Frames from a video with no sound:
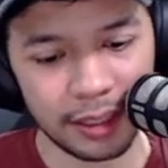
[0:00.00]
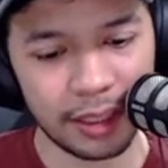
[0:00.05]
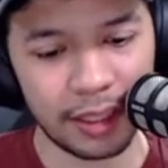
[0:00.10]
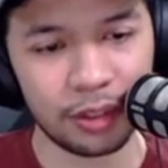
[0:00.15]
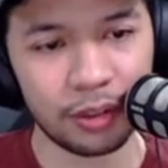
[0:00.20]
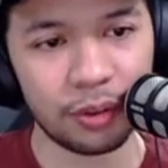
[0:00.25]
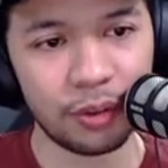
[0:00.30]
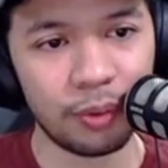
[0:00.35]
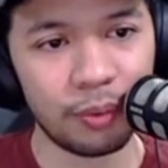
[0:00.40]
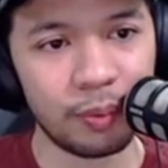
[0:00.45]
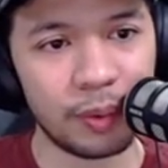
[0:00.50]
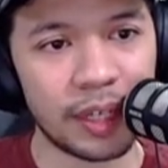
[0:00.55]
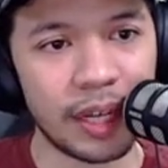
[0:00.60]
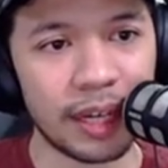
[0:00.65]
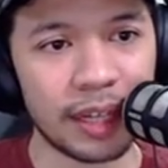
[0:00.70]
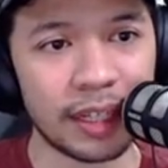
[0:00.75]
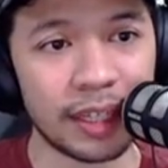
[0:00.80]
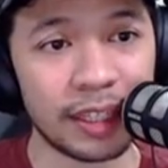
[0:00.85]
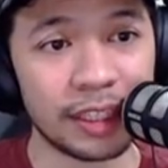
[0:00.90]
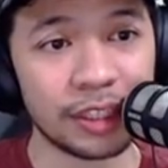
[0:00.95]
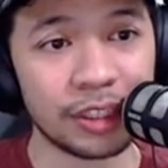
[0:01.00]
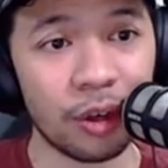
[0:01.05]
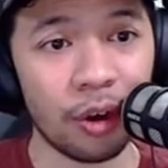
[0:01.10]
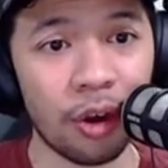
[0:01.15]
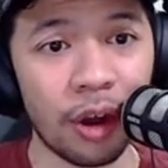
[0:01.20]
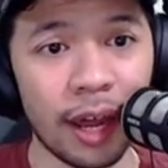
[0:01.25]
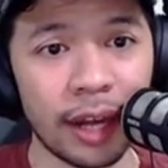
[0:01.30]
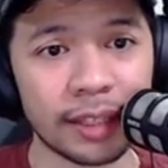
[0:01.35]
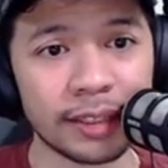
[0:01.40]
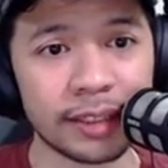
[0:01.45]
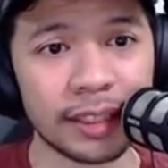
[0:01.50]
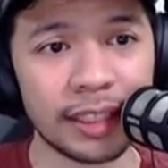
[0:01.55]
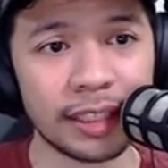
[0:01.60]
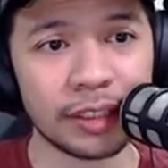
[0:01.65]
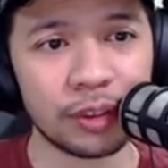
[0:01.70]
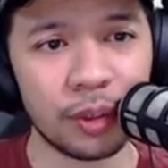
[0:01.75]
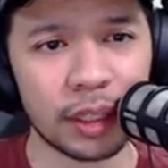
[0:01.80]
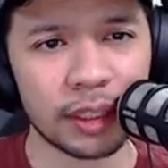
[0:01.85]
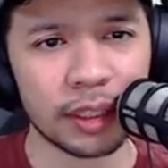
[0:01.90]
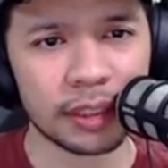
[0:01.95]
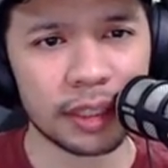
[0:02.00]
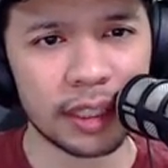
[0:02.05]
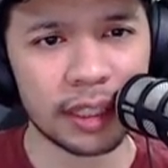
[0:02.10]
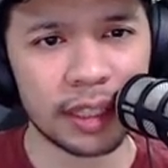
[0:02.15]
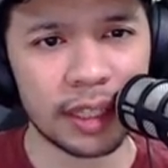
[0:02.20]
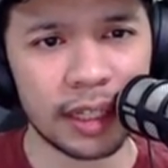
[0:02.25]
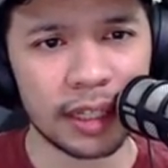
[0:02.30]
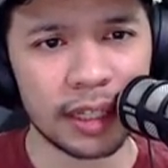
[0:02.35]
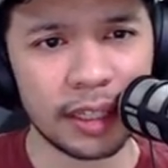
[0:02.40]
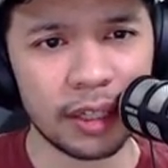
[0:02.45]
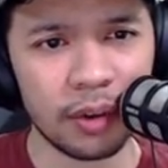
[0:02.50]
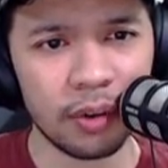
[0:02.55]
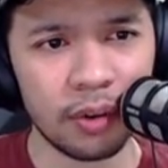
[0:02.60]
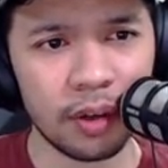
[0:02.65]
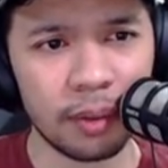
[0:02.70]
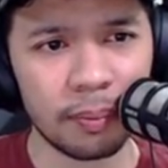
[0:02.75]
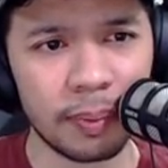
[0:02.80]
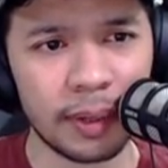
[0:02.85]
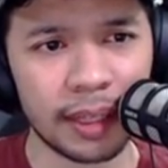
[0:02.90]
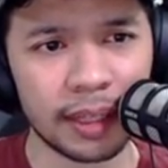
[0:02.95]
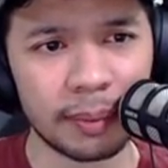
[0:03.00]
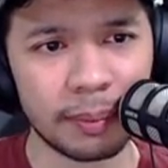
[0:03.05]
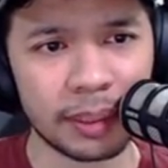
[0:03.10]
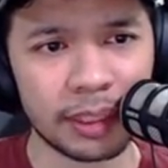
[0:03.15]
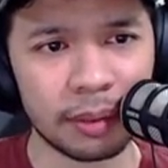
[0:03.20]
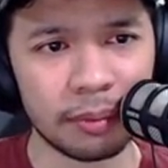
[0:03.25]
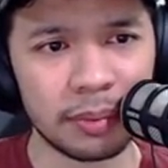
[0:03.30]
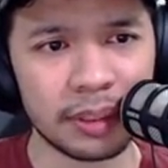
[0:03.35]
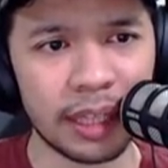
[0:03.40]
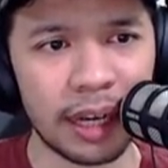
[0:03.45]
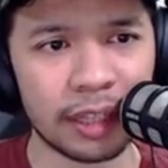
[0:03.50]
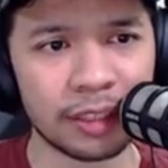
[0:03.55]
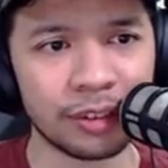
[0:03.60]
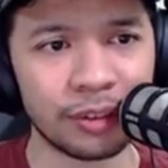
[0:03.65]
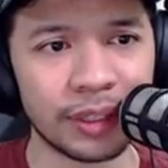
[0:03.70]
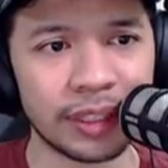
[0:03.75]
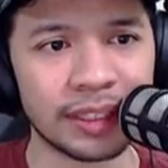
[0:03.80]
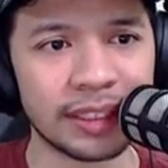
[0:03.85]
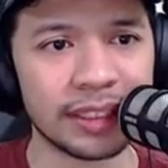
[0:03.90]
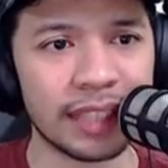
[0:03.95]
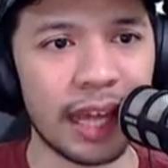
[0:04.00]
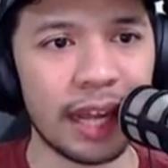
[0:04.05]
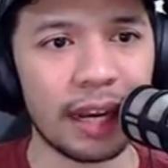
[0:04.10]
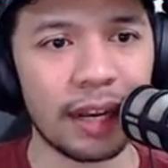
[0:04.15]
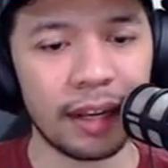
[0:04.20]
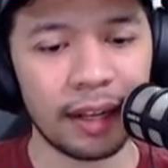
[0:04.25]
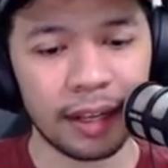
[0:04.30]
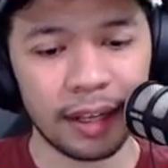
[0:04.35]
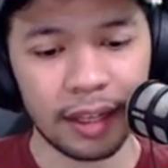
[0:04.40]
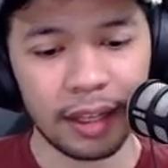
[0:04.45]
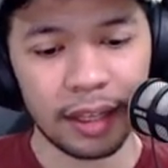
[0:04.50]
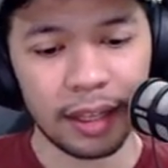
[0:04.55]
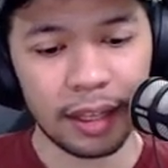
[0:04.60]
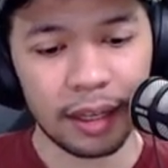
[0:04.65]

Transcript: itu dari Choco Arts ini sudah tersedia di Google Play teman-teman bisa langsung install